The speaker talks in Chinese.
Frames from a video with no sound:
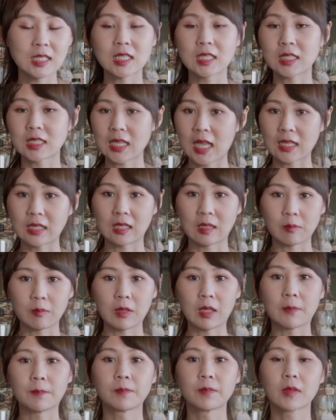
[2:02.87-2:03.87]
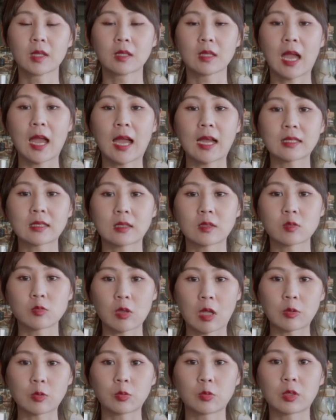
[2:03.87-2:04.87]
气在里面，那它的
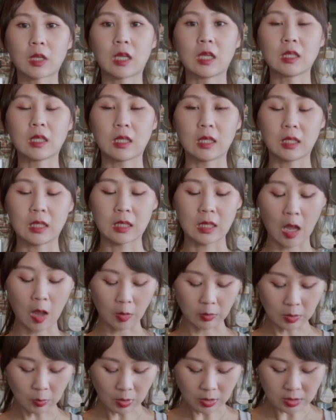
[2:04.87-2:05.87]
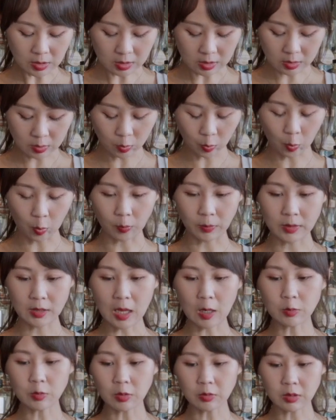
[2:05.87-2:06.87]
酸度可以提高，因为其实我们
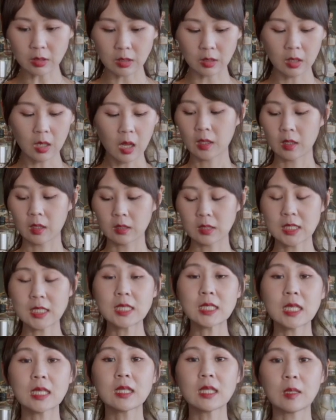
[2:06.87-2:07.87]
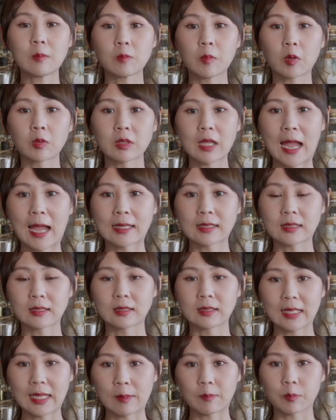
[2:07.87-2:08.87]
要用的。新鲜柠檬它
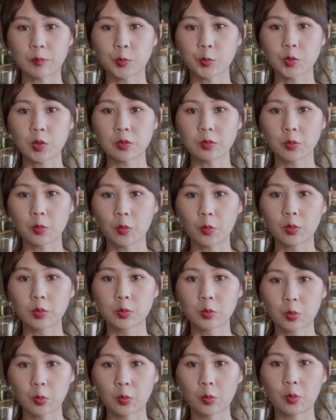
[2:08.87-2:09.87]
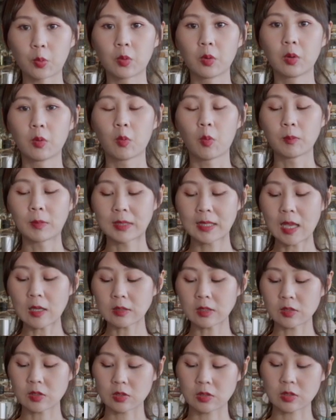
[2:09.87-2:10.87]
的量不用过多，我们要
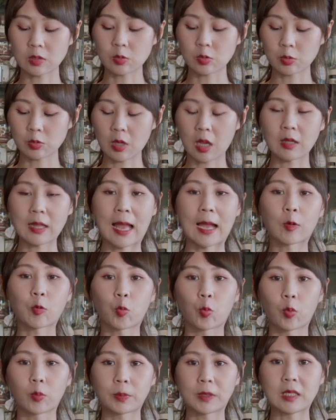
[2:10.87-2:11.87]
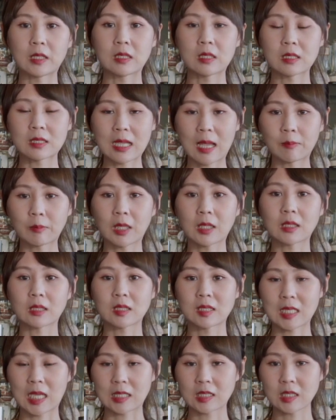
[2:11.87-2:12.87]
的只是需要它果皮上面
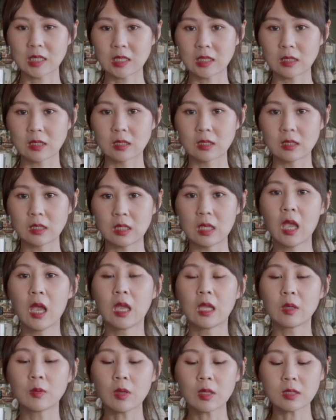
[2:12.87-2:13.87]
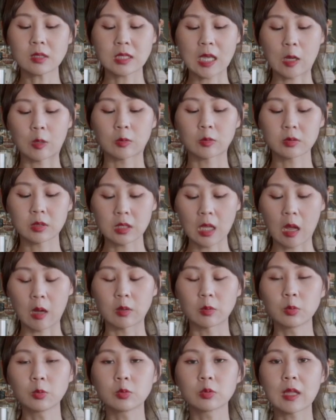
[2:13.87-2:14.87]
的香气而已。因为角
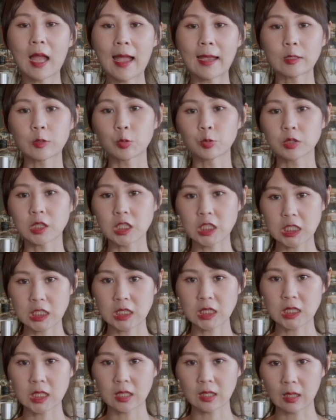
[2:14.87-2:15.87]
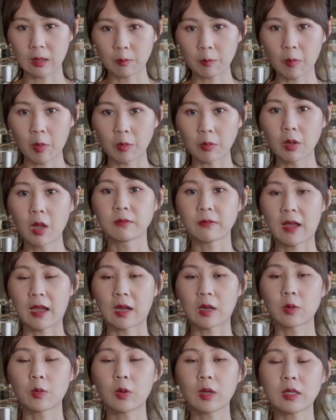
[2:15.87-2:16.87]
导入太多的新鲜柠檬，反
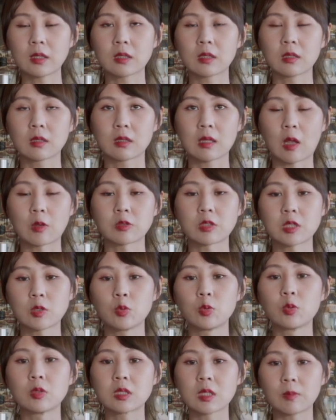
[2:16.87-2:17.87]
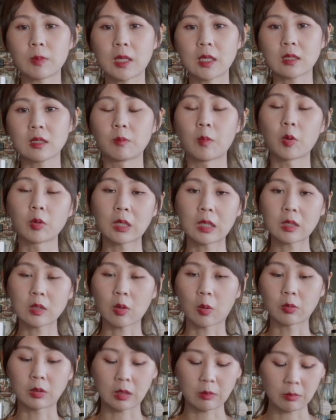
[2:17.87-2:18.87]
而会导致于这边
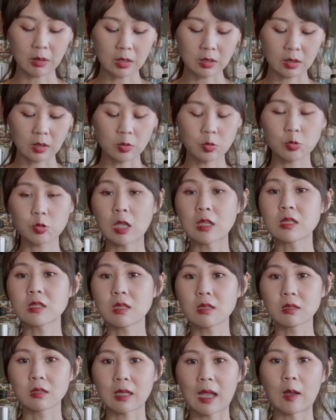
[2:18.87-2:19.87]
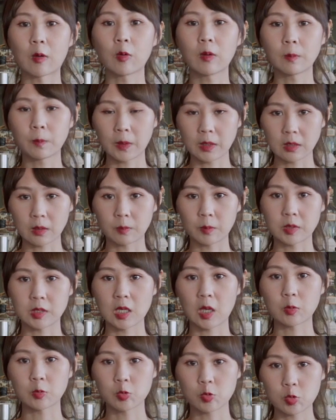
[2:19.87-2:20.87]
Mojito 里面的酸涩感会变得比
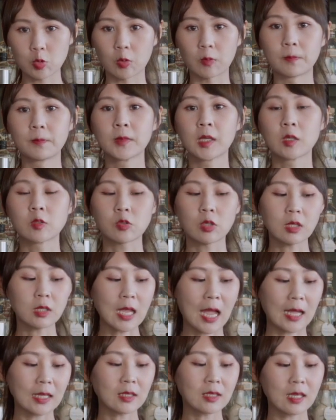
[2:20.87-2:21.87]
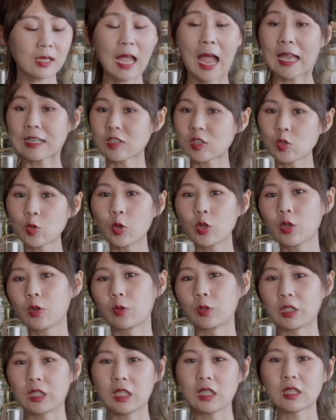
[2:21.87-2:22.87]
较重，所以它还是会
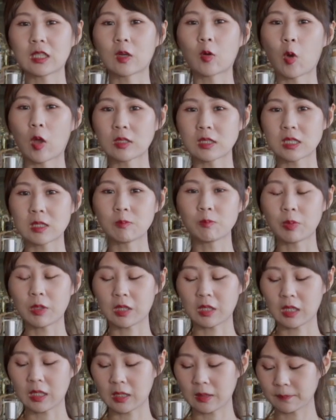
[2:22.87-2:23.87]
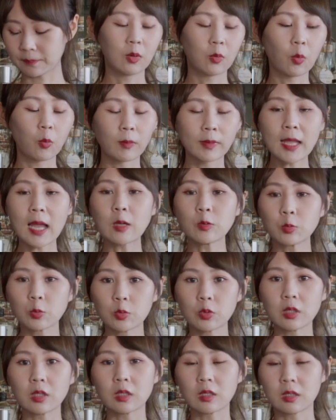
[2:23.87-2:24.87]
有一定的黄金比例。我们要
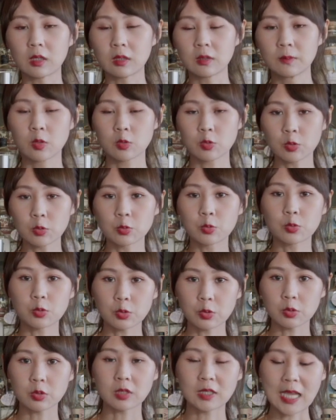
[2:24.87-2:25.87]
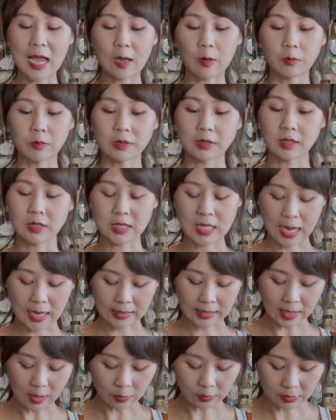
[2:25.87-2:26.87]
如何顺序下我们的
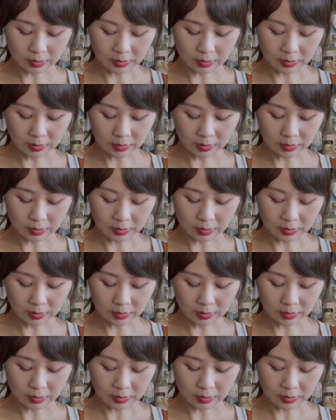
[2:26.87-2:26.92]
材料